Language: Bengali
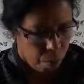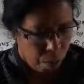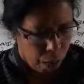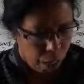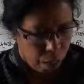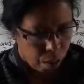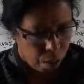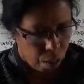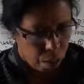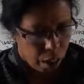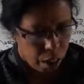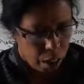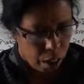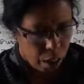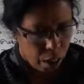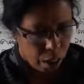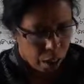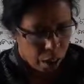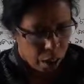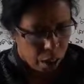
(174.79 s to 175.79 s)
ভালো হয়
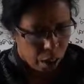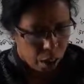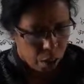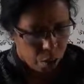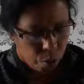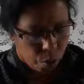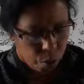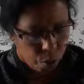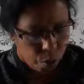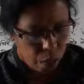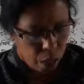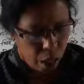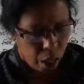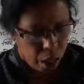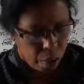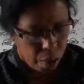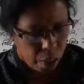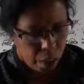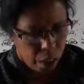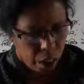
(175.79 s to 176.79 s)
না তো
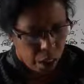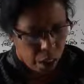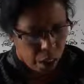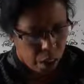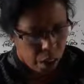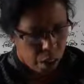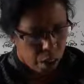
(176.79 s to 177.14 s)
আমাদের